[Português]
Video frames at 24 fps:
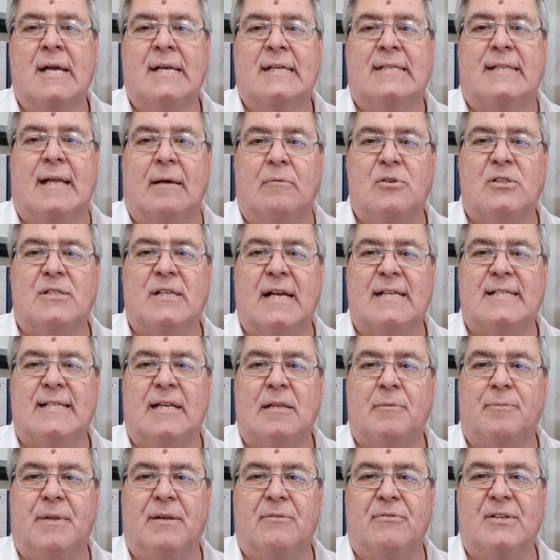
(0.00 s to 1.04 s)
estamos
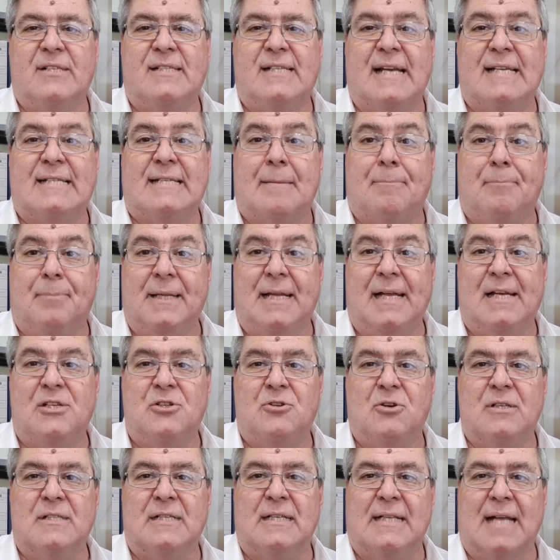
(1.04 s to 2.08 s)
trazendo para você essa
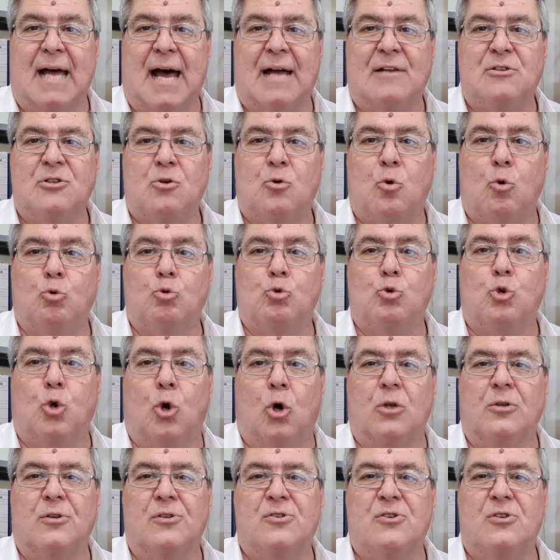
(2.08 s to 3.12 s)
preciosidade com
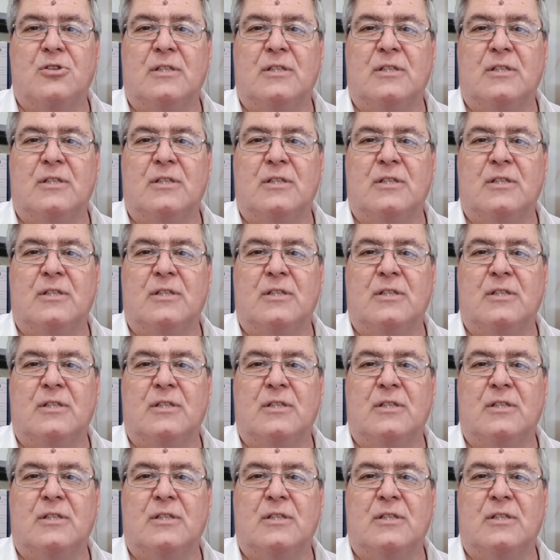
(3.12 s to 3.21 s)
todos